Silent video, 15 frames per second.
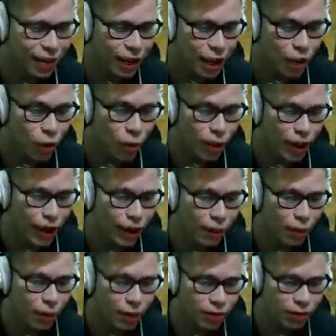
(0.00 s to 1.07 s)
No, va a caer
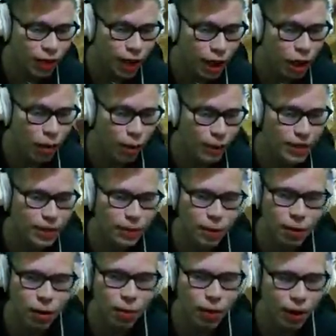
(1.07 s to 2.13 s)
bombas, güey. No mames, si me muero
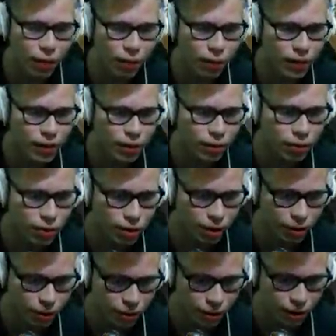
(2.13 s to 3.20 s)
por las bombas, te lo juro que me
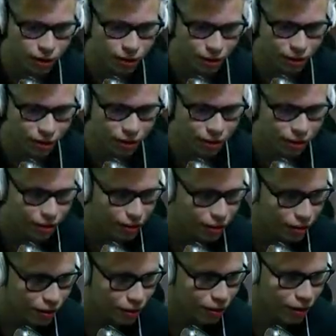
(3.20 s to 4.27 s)
mato, güey.
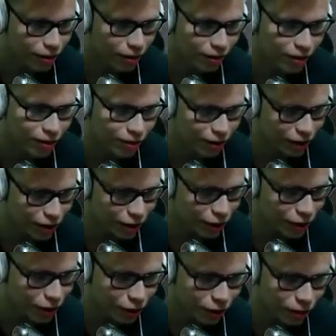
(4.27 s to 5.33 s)
Bueno. Creo que
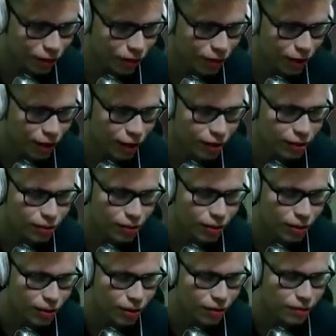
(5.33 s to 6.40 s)
no tuvo lógica eso, pero
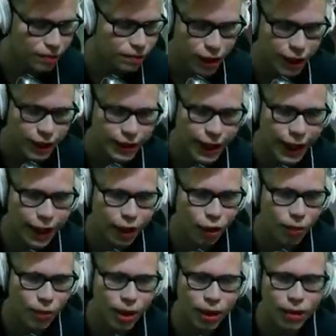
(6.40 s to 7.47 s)
bueno. Tengo
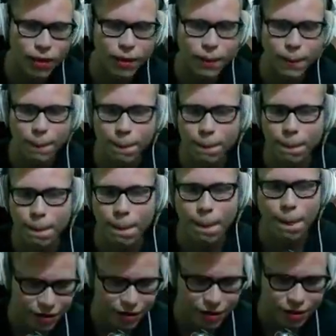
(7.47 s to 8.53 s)
miedo.
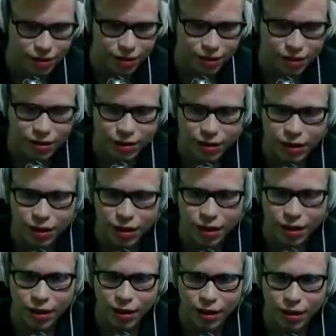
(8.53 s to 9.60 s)

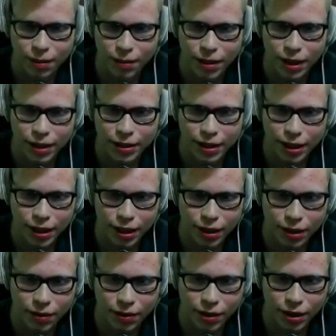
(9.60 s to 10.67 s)
Ah, balas de AR,
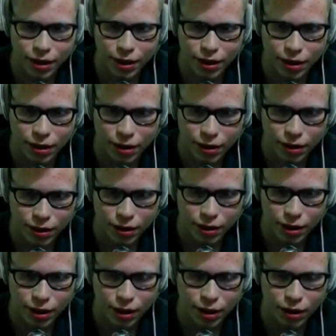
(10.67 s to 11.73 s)
güey.
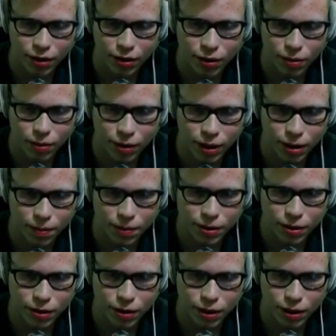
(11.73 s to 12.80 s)
Cargador, boca de
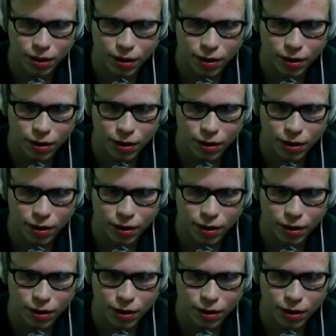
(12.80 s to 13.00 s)
pistola.